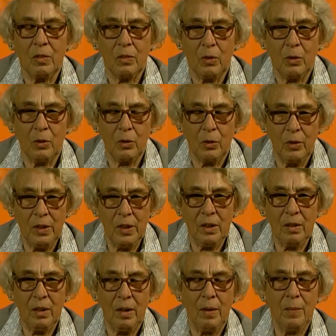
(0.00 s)

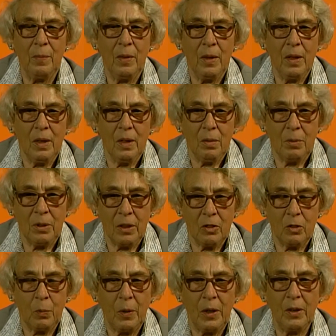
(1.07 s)
kontrolliert haben. Man hat
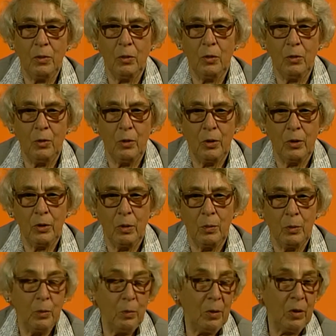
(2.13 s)
Sprengungen vorgenommen.
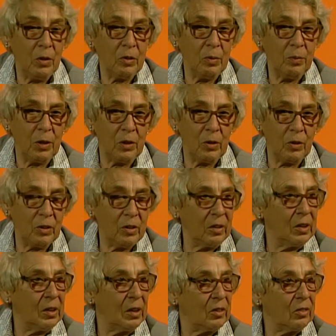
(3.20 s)
Nun brauchte man Leute,
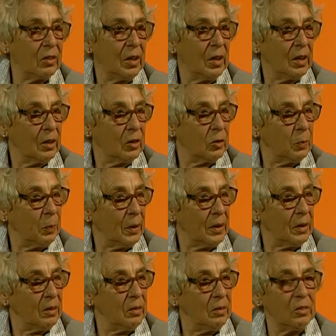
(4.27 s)
die das
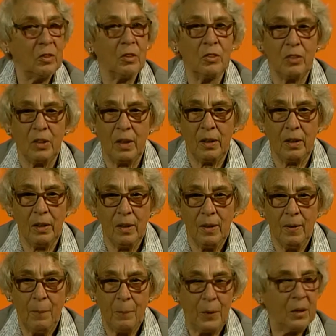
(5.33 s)
gesprengte Gestein
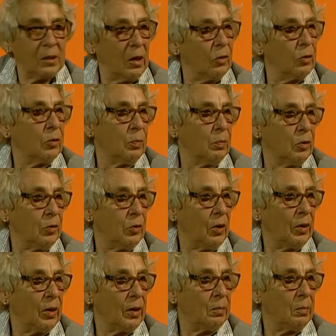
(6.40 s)
nach draußen
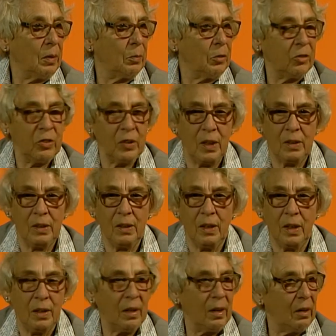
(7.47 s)
befördern. Man musste ja die
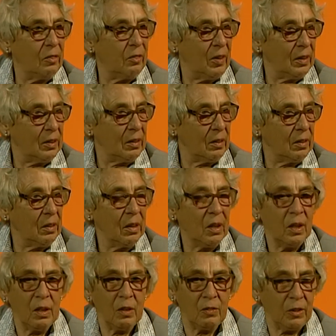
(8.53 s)
Gänge erweitern,
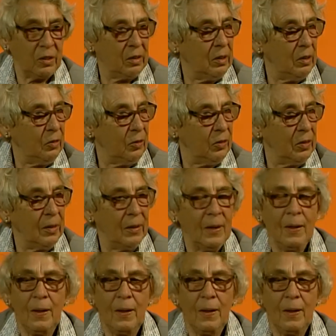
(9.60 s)
vertiefen.